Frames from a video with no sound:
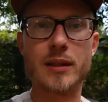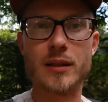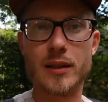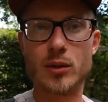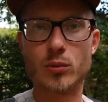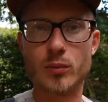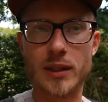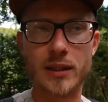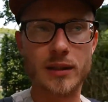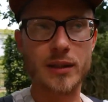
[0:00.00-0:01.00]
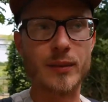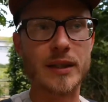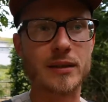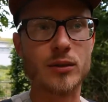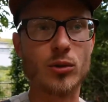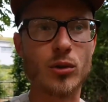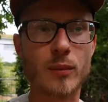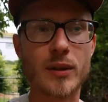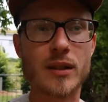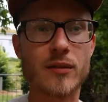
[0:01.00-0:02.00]
nicht unbedingt die besten
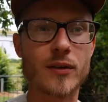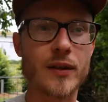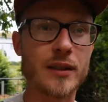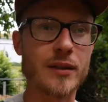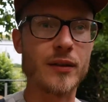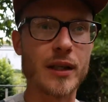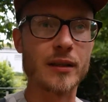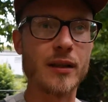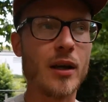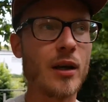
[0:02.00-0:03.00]
Düngermittel verwendet werden,